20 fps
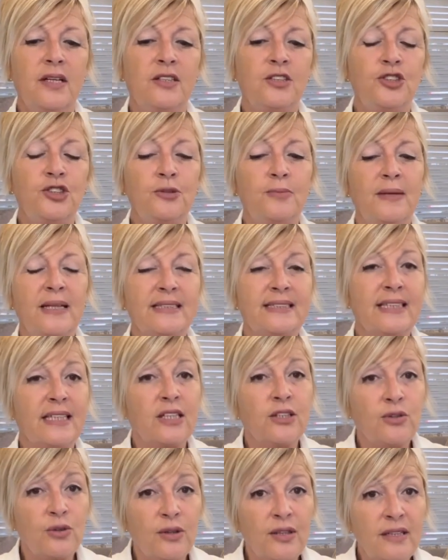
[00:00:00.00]
de uma
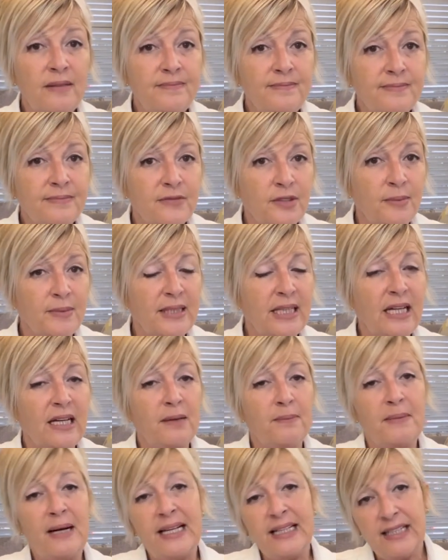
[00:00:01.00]
seguidora, o nome dela é
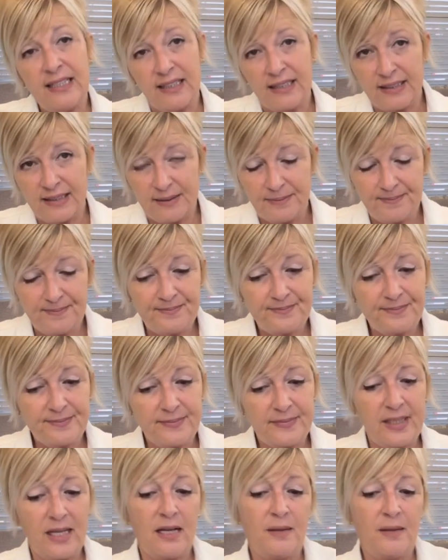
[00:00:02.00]
Mariana, e